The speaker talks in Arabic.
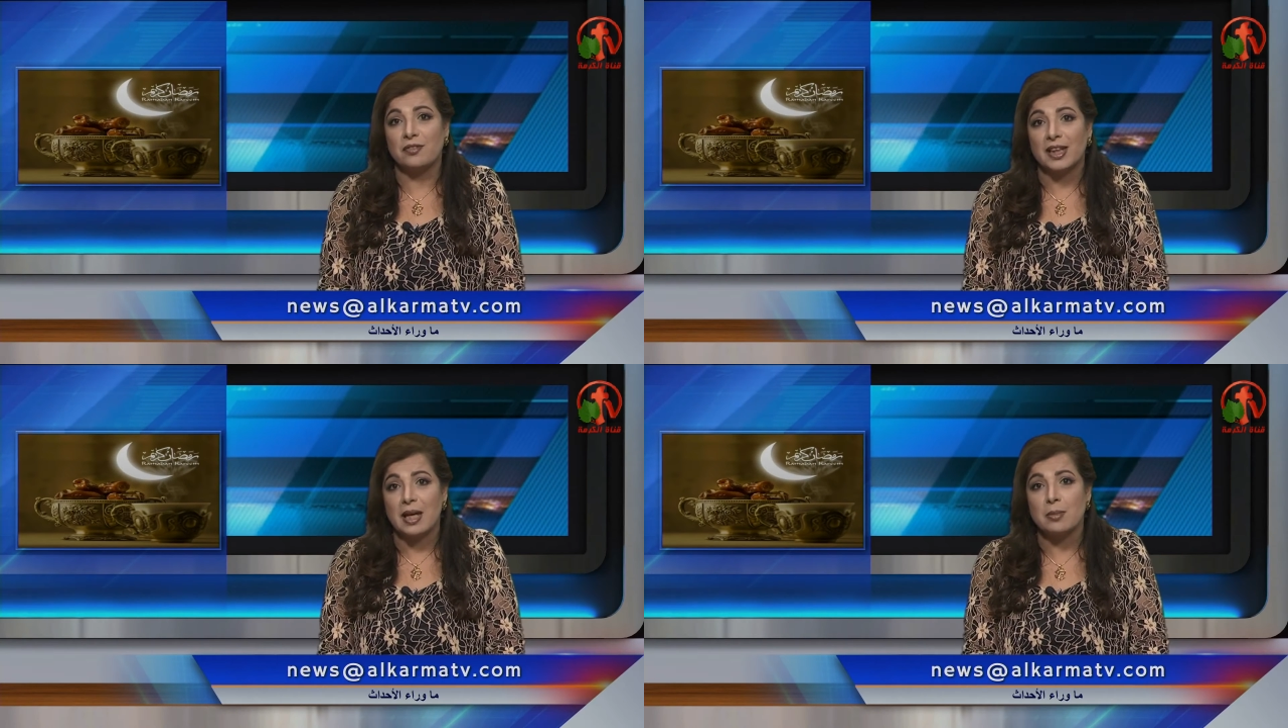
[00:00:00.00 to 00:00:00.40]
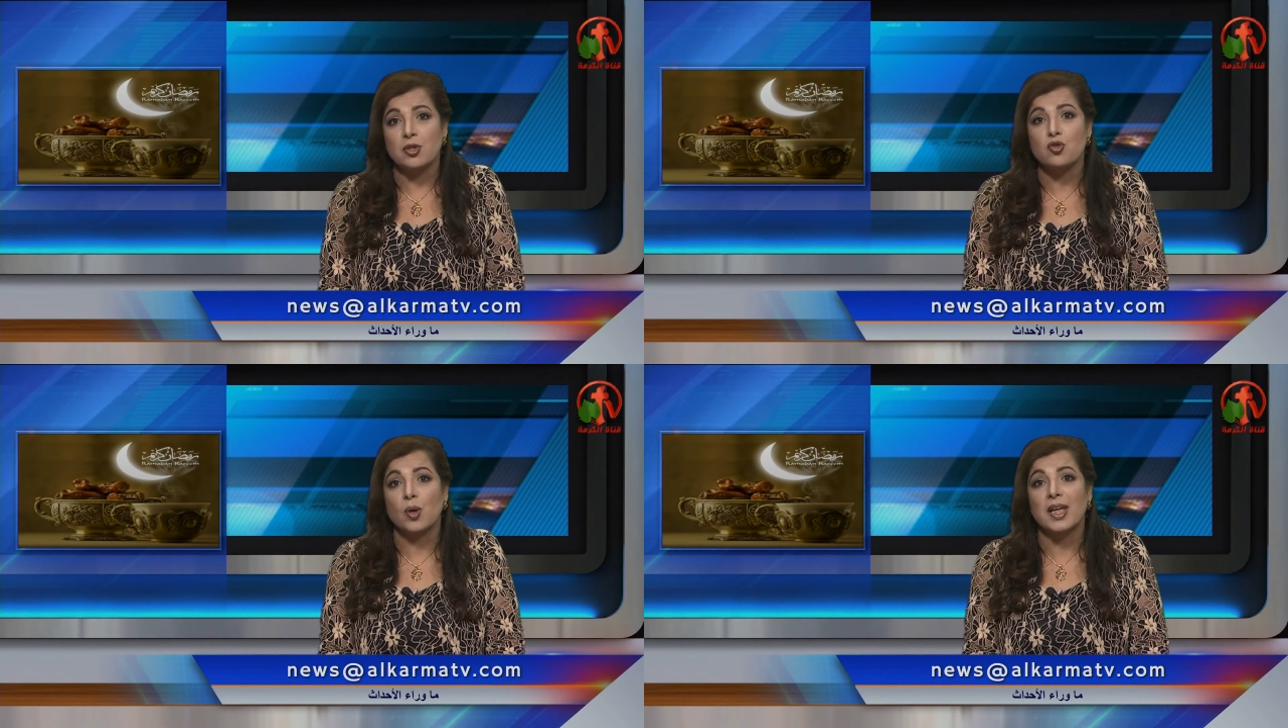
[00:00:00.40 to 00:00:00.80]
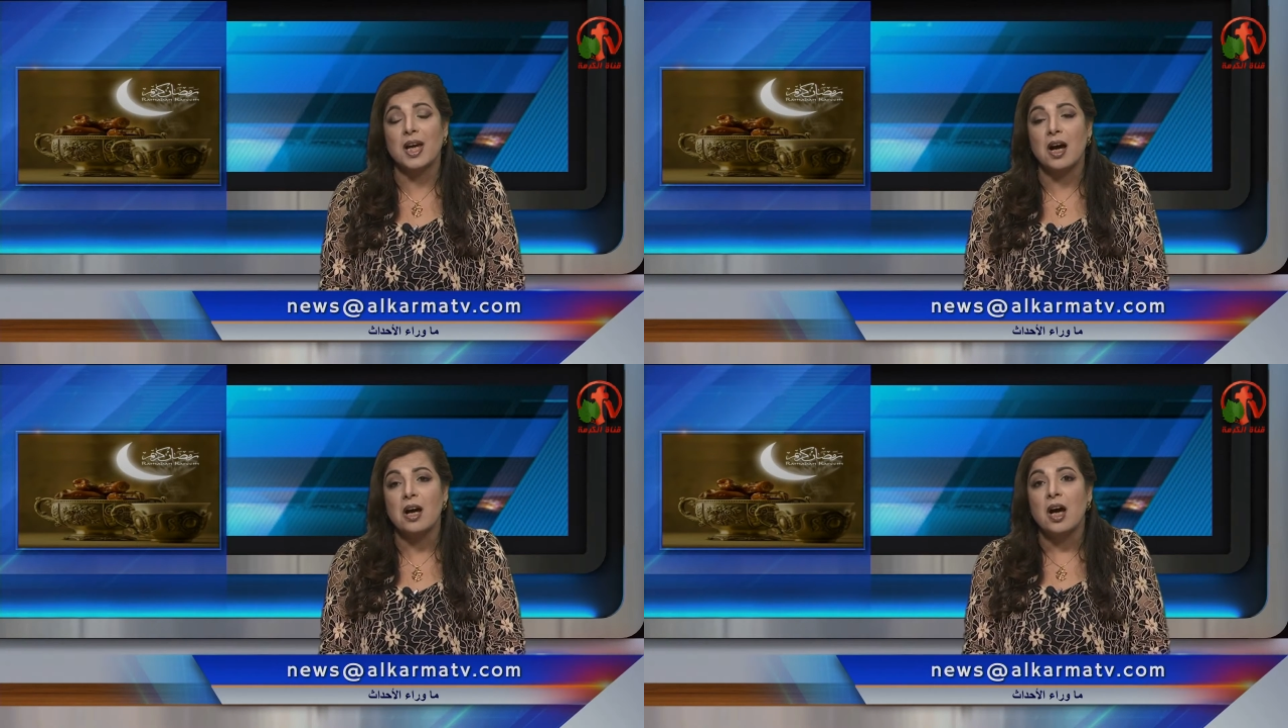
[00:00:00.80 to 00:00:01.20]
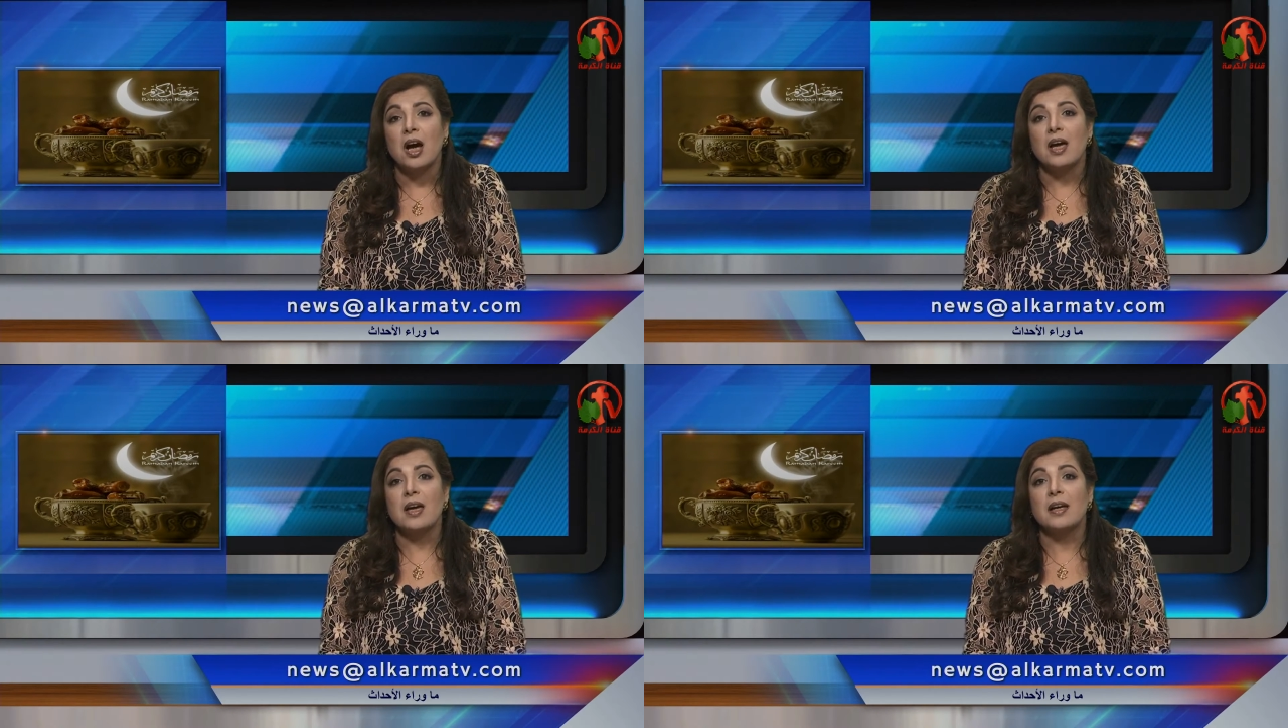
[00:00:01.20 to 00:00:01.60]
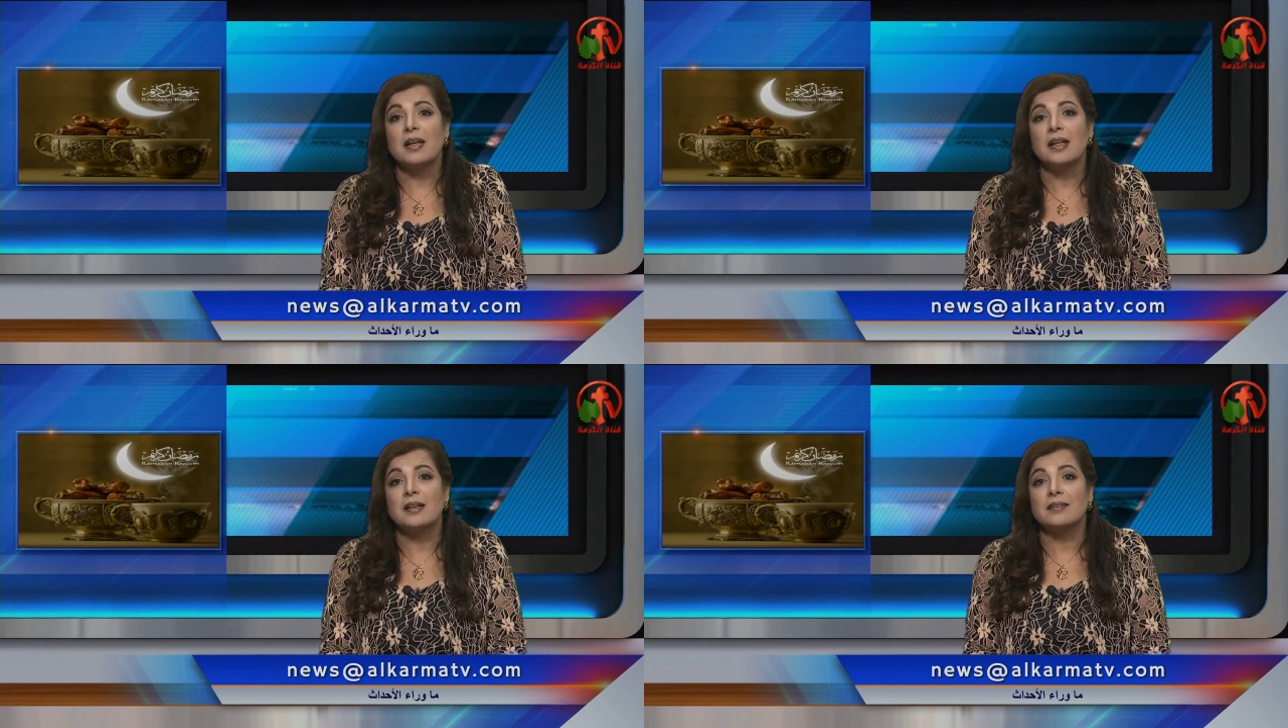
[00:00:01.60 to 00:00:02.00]
في اليمن شويه
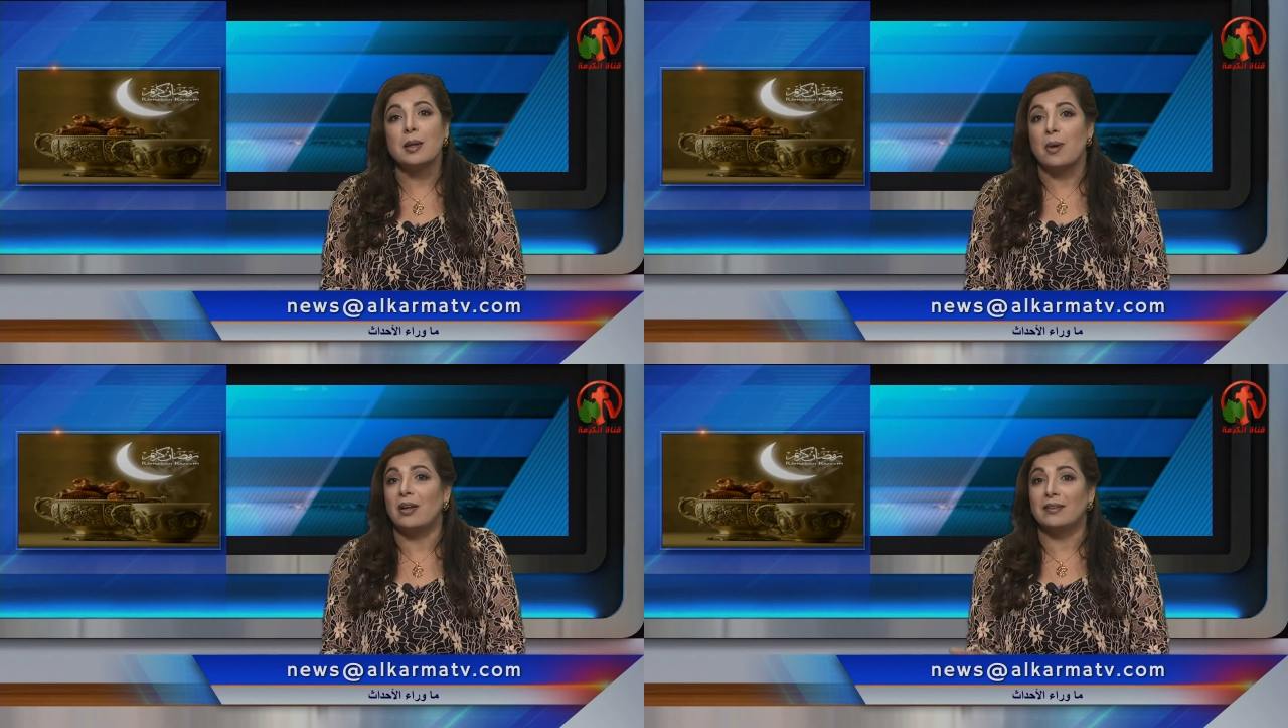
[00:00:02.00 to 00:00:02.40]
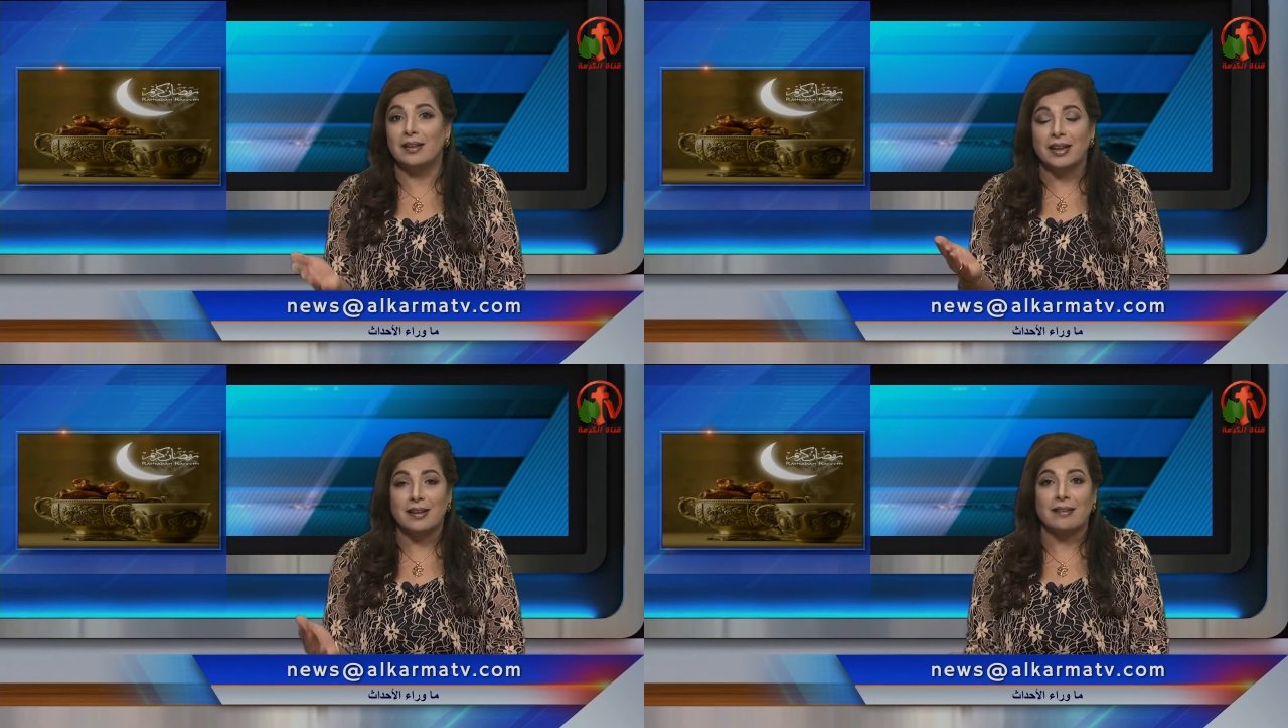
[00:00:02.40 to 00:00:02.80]
طبعا